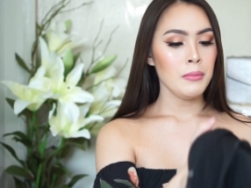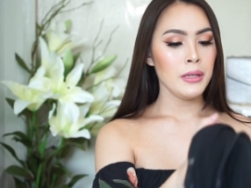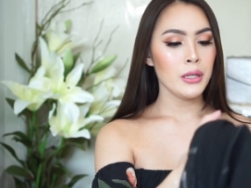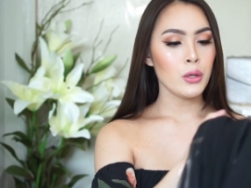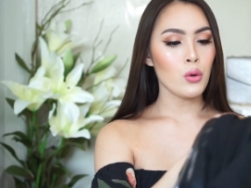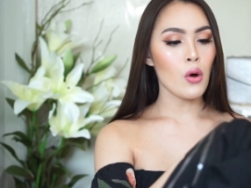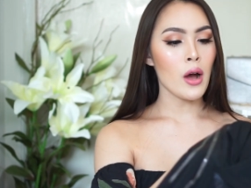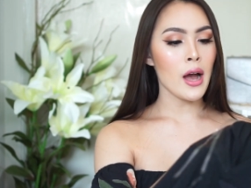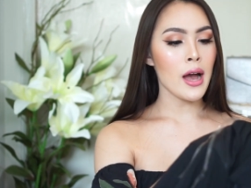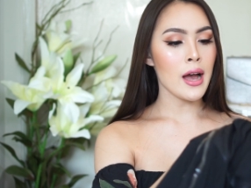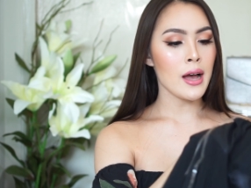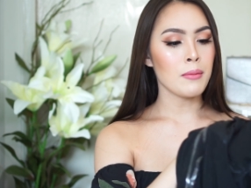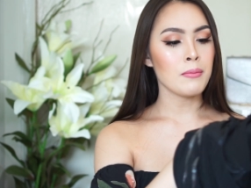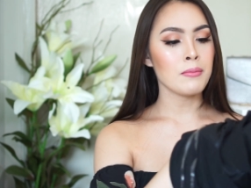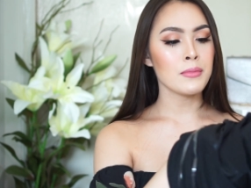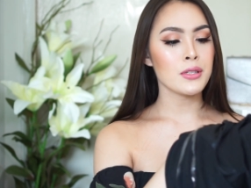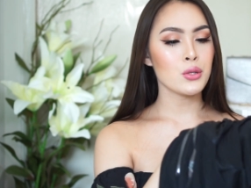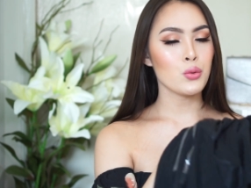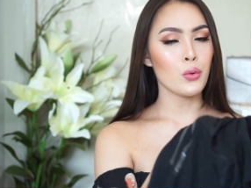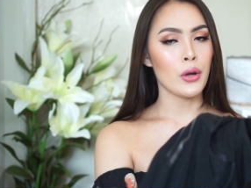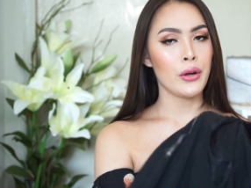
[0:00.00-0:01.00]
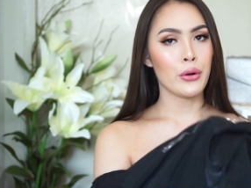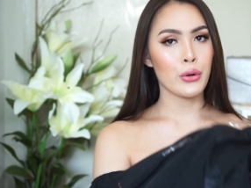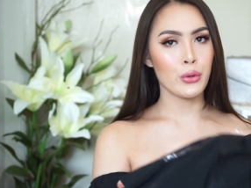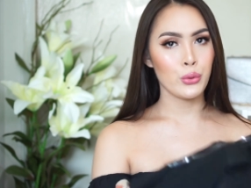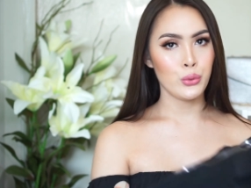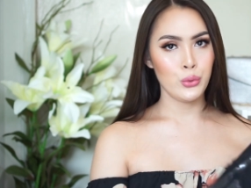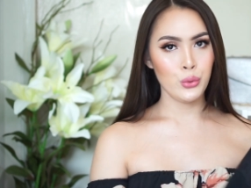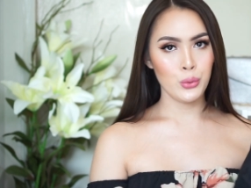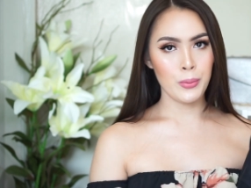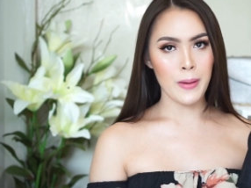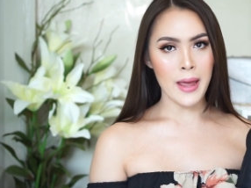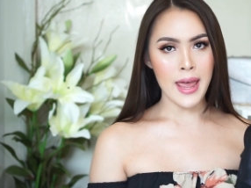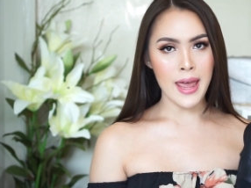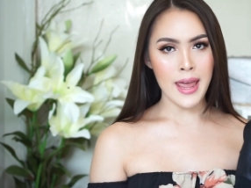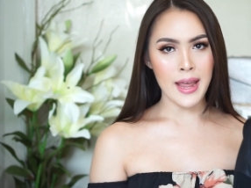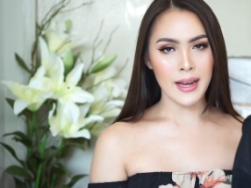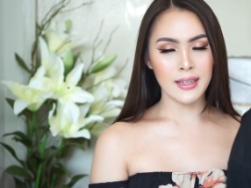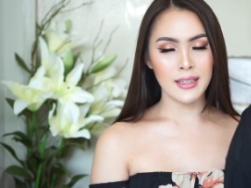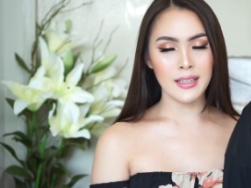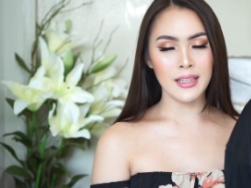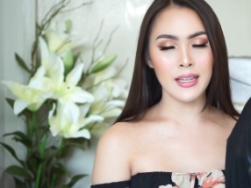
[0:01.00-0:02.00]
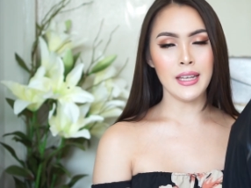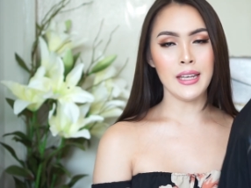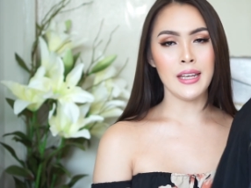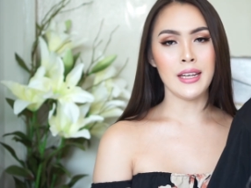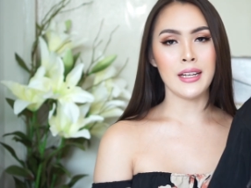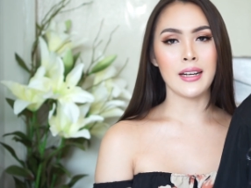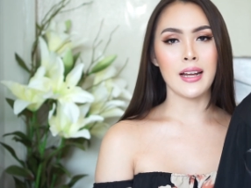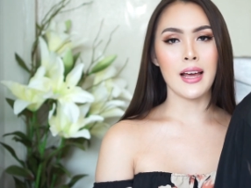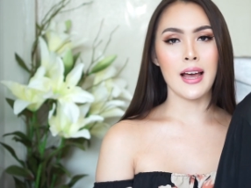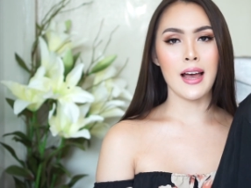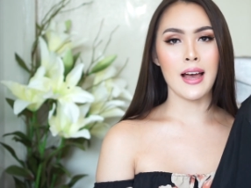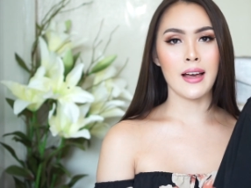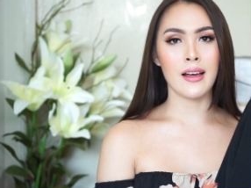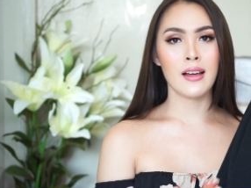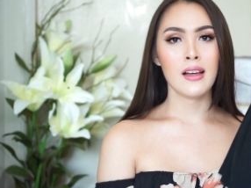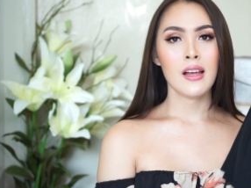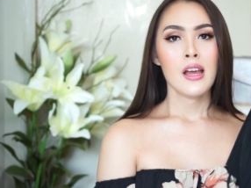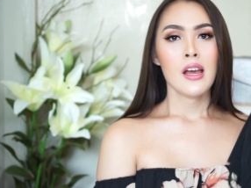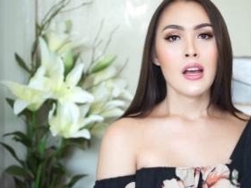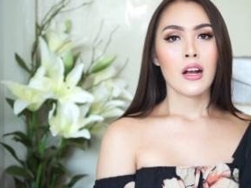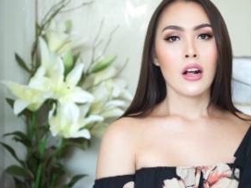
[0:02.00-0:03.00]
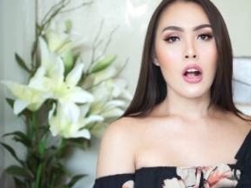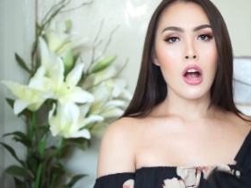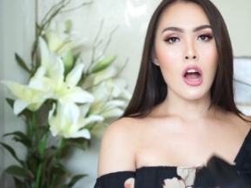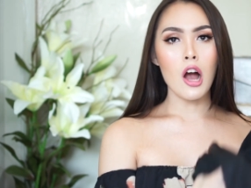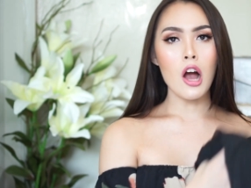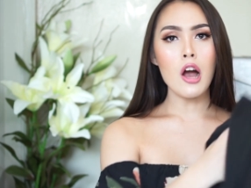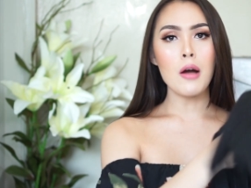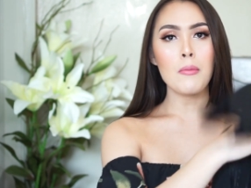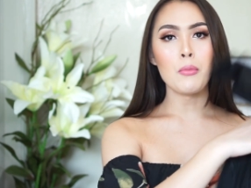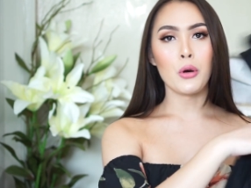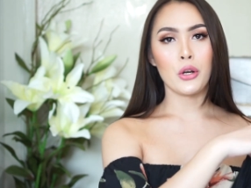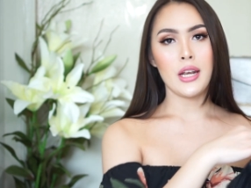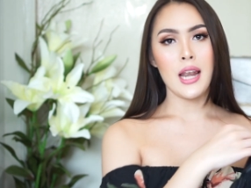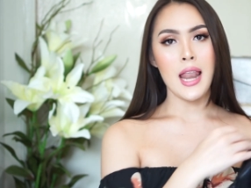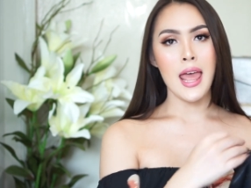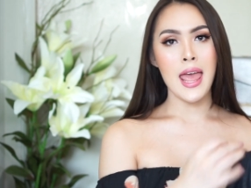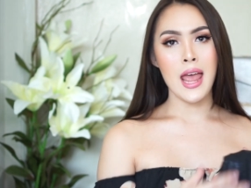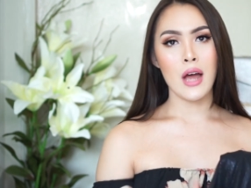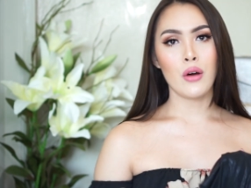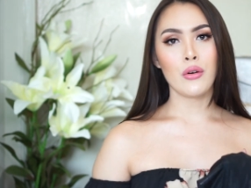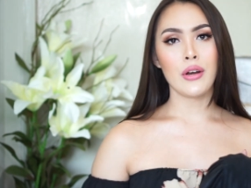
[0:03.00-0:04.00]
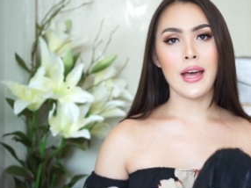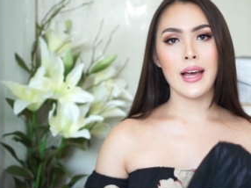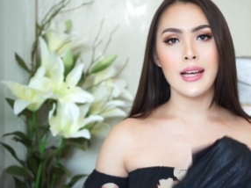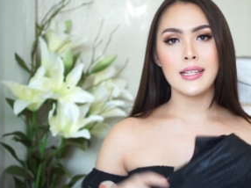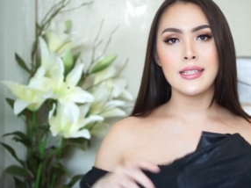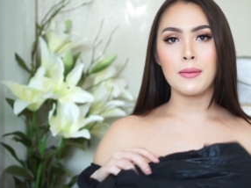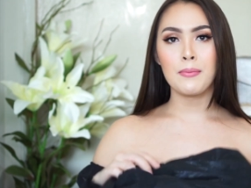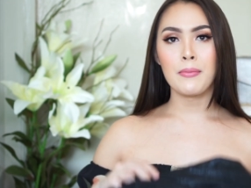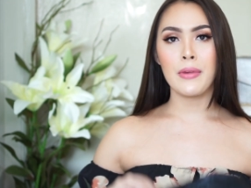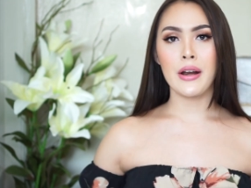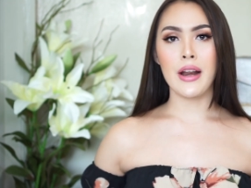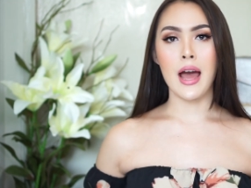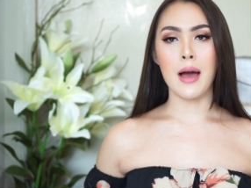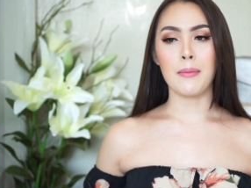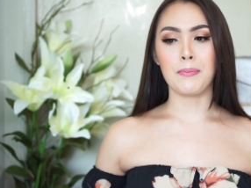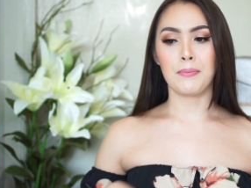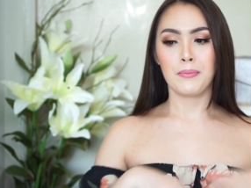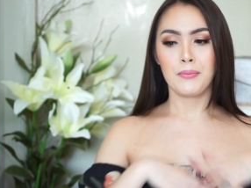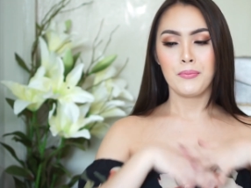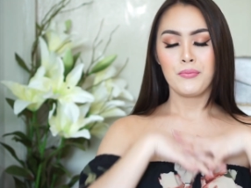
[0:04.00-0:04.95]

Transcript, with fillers: มีความสวยหรูดูแพงนั่นเองนะคะก็หมดแล้วนะคะสำหรับ